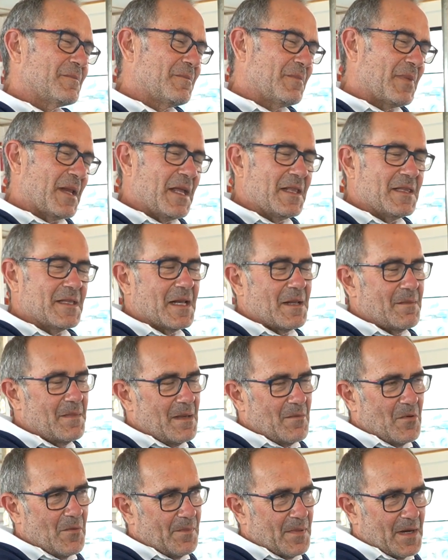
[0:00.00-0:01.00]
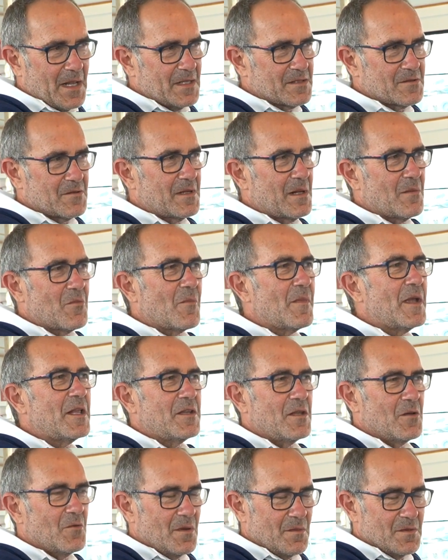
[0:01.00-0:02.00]
prendere abbiamo preso, nel
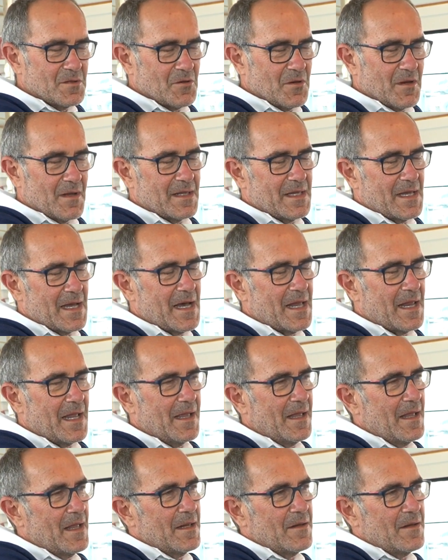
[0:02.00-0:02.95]
momento in cui bisognava dare